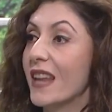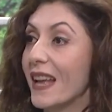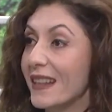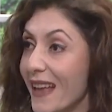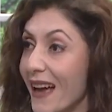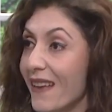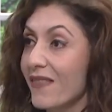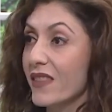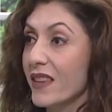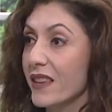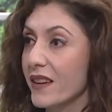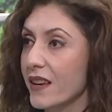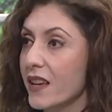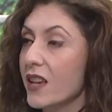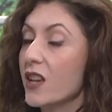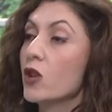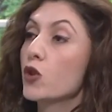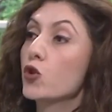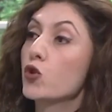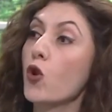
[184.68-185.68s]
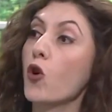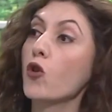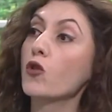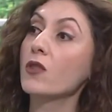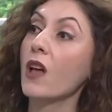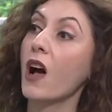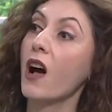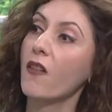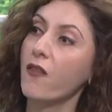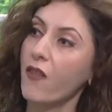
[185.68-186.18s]
nedenleri çok
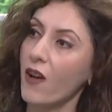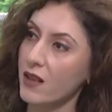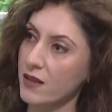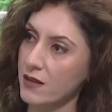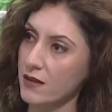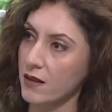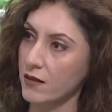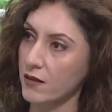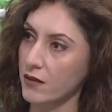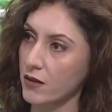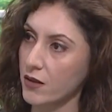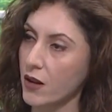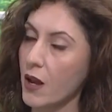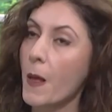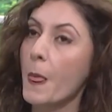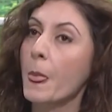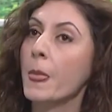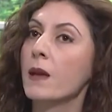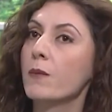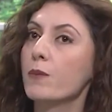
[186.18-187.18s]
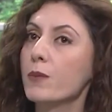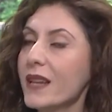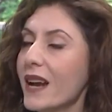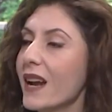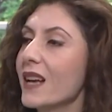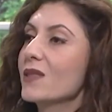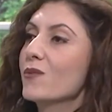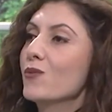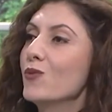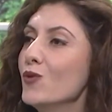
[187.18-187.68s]
daha fazladır.
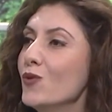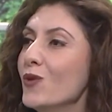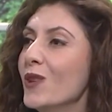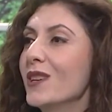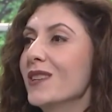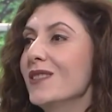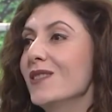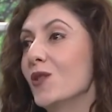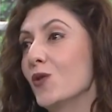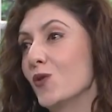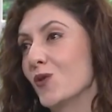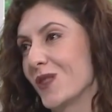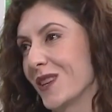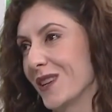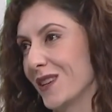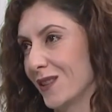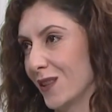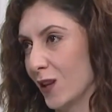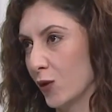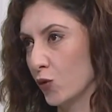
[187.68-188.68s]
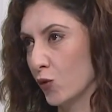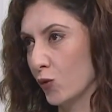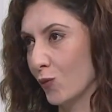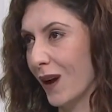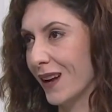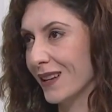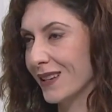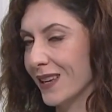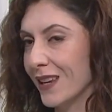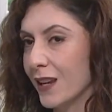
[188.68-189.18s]
Biraz bunların da üzerinde
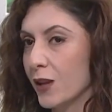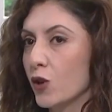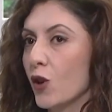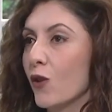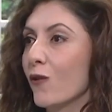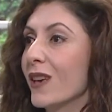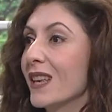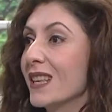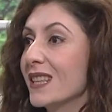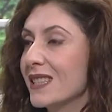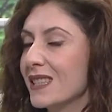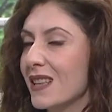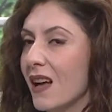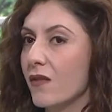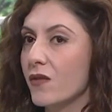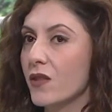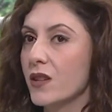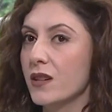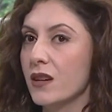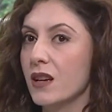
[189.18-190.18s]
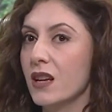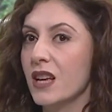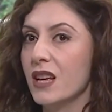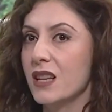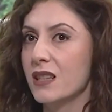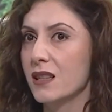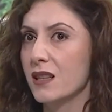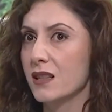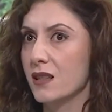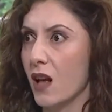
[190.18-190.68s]
durmak gerekiyor ve insanları
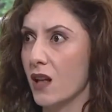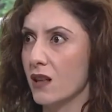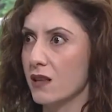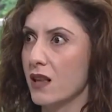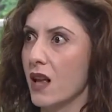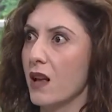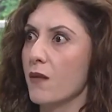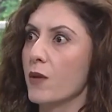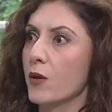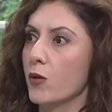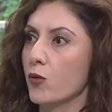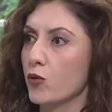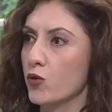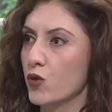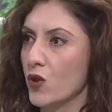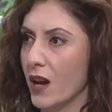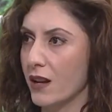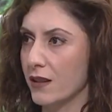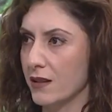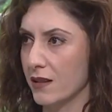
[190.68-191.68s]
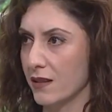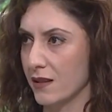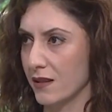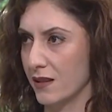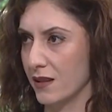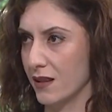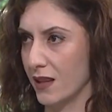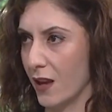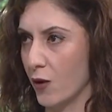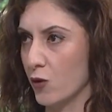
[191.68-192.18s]
siz Alzheimer
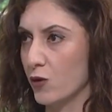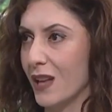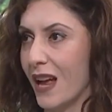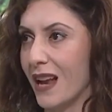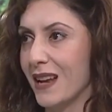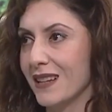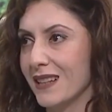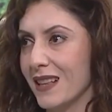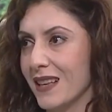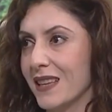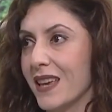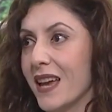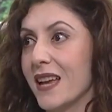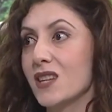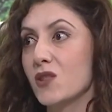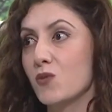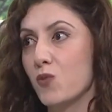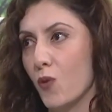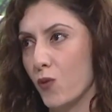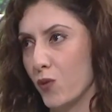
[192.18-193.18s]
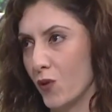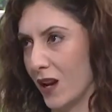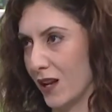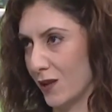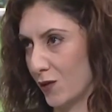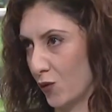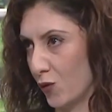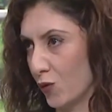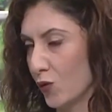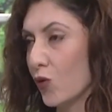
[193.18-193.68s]
olacaksınız diye özellikle genç
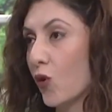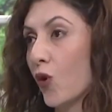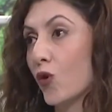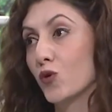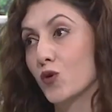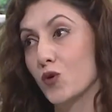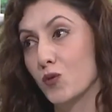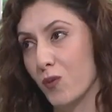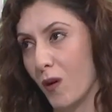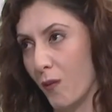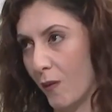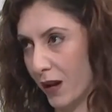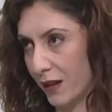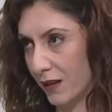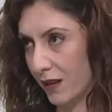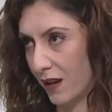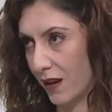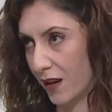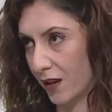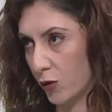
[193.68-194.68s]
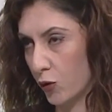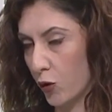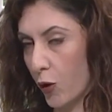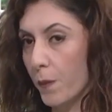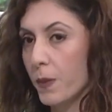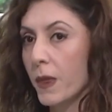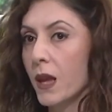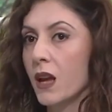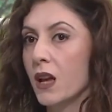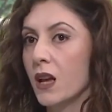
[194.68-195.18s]
popülasyonu korkutmamak gerekiyor.
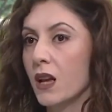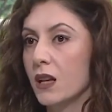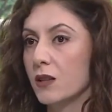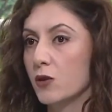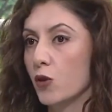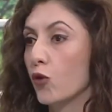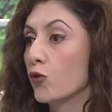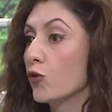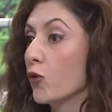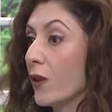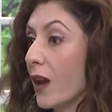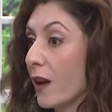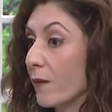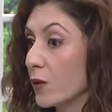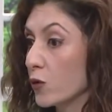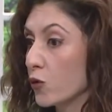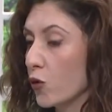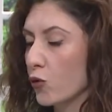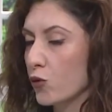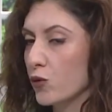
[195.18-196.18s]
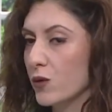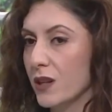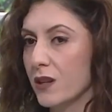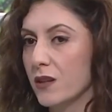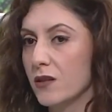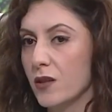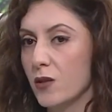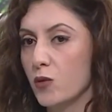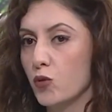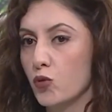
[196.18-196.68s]
Son dönemde çok
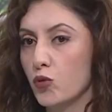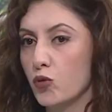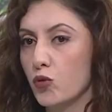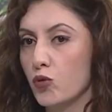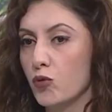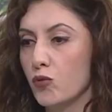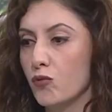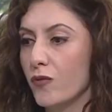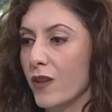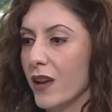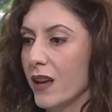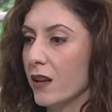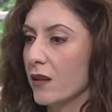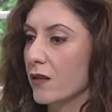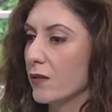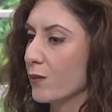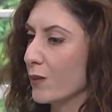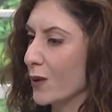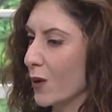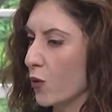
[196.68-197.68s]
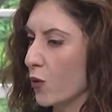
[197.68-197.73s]
üzerinde durduğum ve e, bir